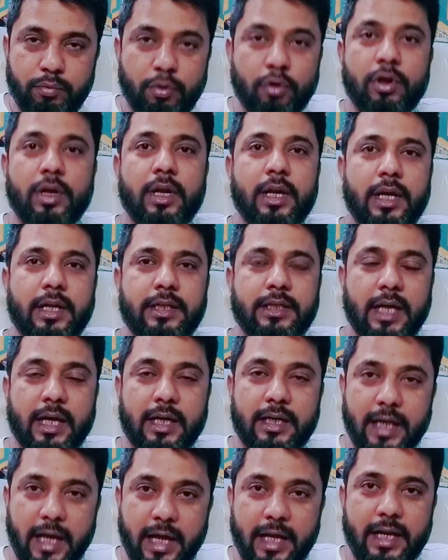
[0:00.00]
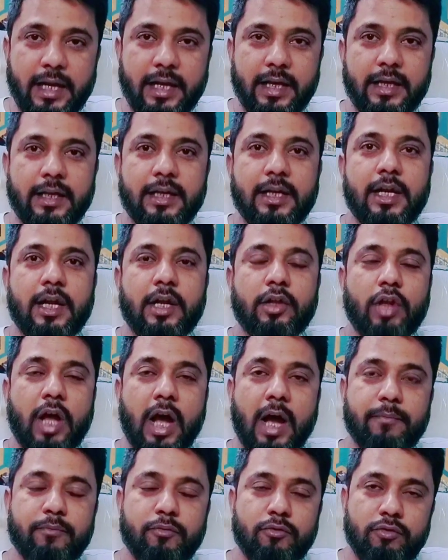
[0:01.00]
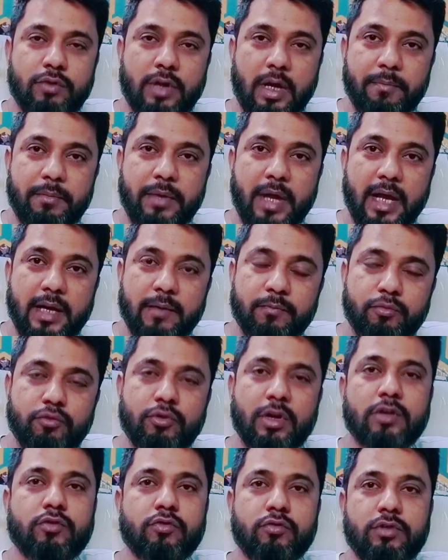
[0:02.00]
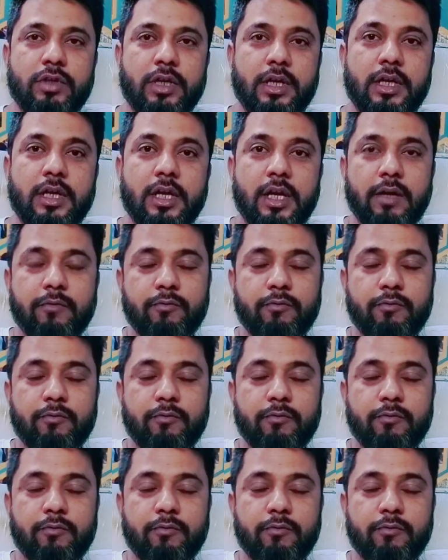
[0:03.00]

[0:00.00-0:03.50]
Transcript: बोल रहे हैं या कह रहे हैं तो आप उनका बयान पूरा सुनिए